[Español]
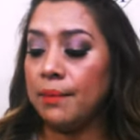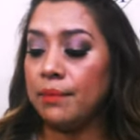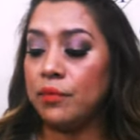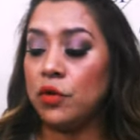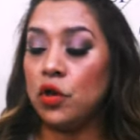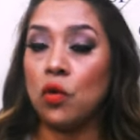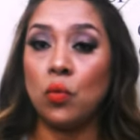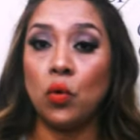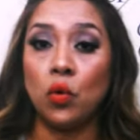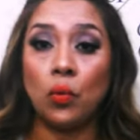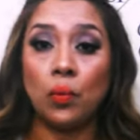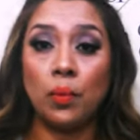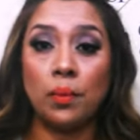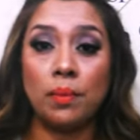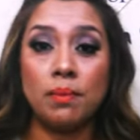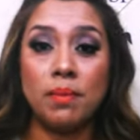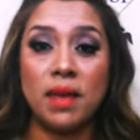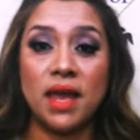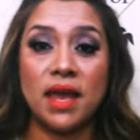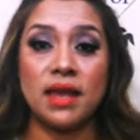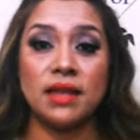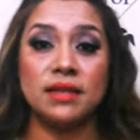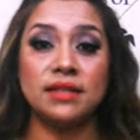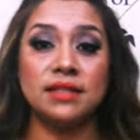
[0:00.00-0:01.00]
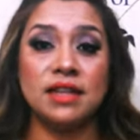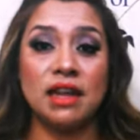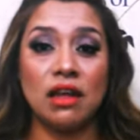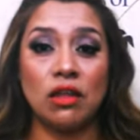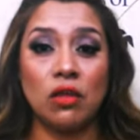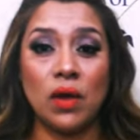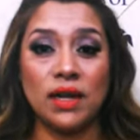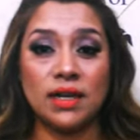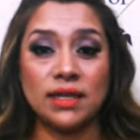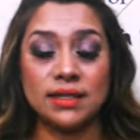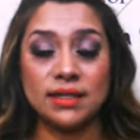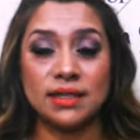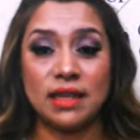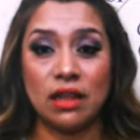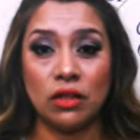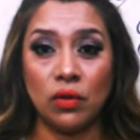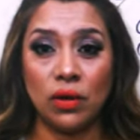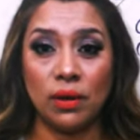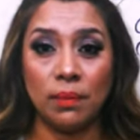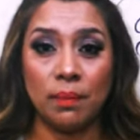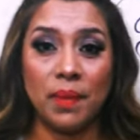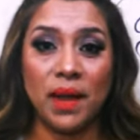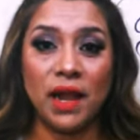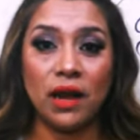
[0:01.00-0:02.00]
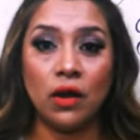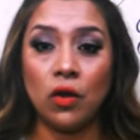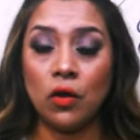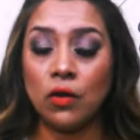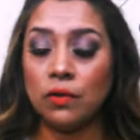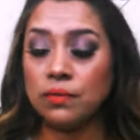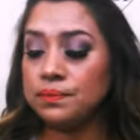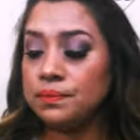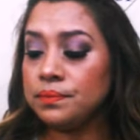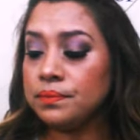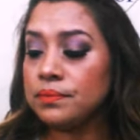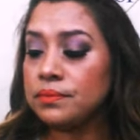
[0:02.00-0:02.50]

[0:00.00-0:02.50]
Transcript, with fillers: como me he estado alisando el pelo